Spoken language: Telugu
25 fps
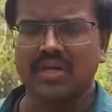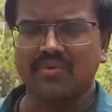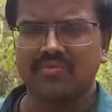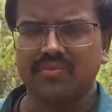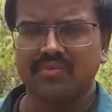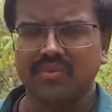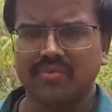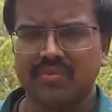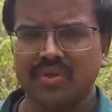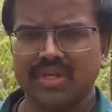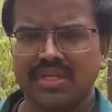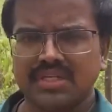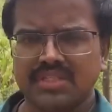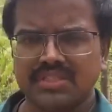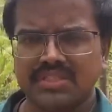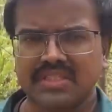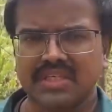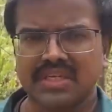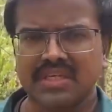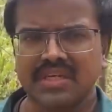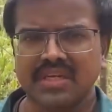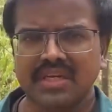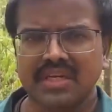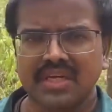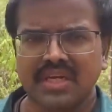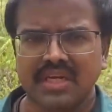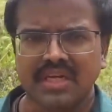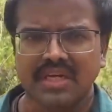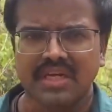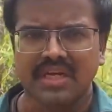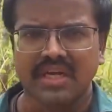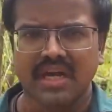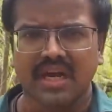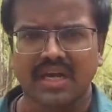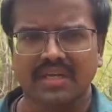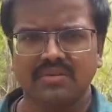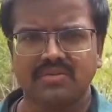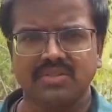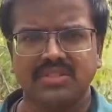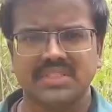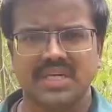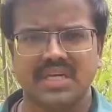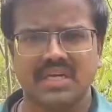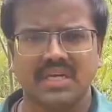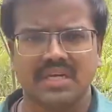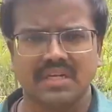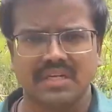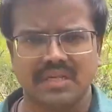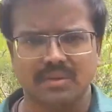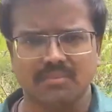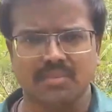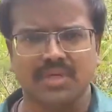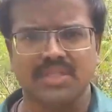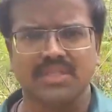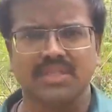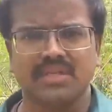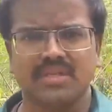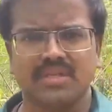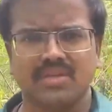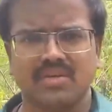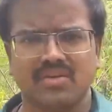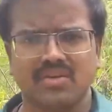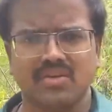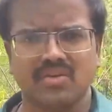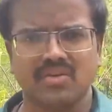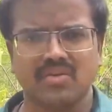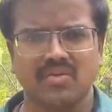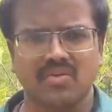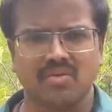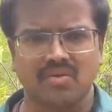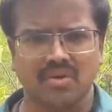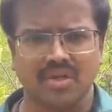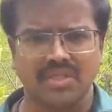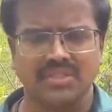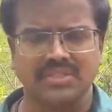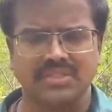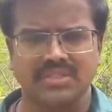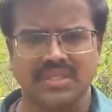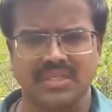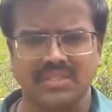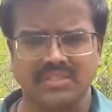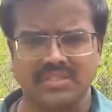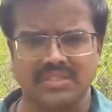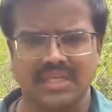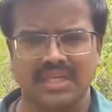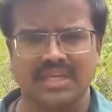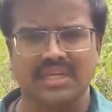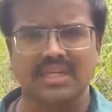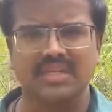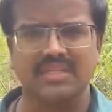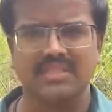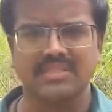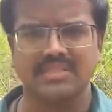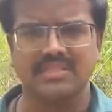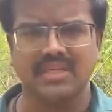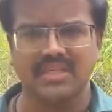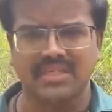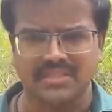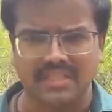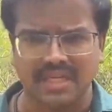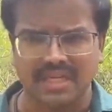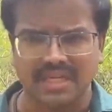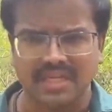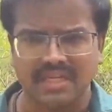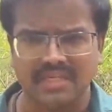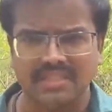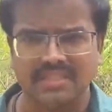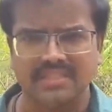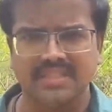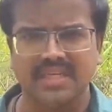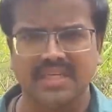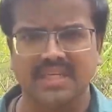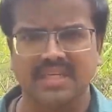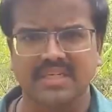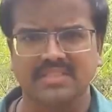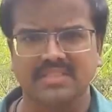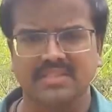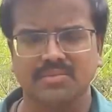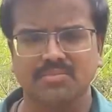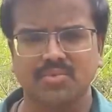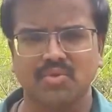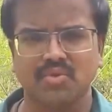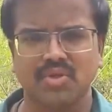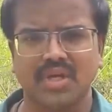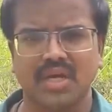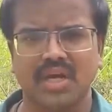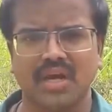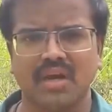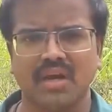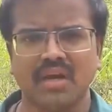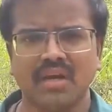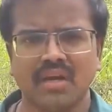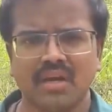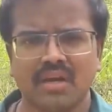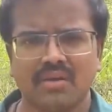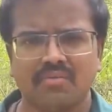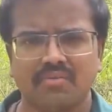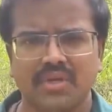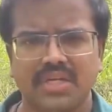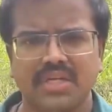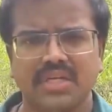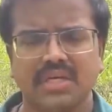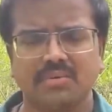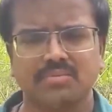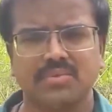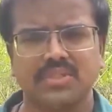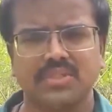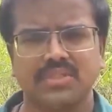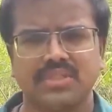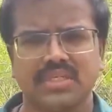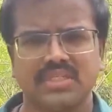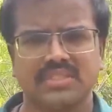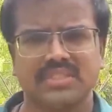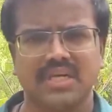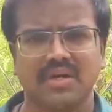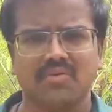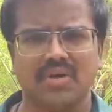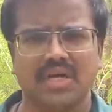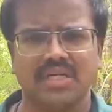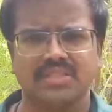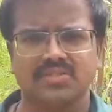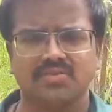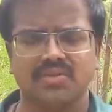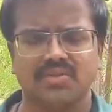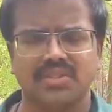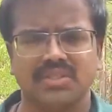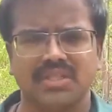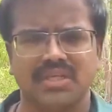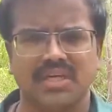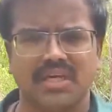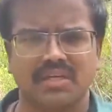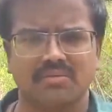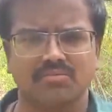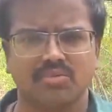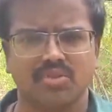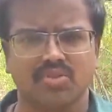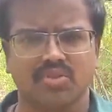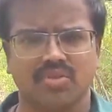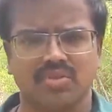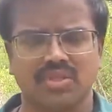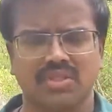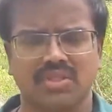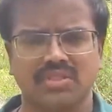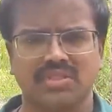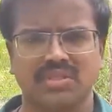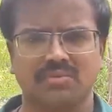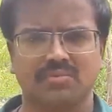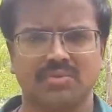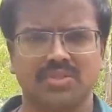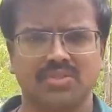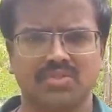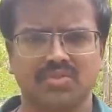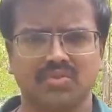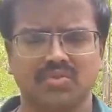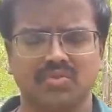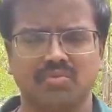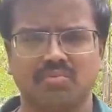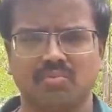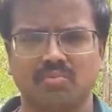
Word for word: కూడా వివరించి ఇక్కడ అటవీ శాఖ నిబంధనల్లో కాస్త సడలి సడలించాలని చెప్పి కూడా విజ్ఞప్తి చేసే అవకాశం అయితే కనిపిస్తుందని చెప్పచ్చు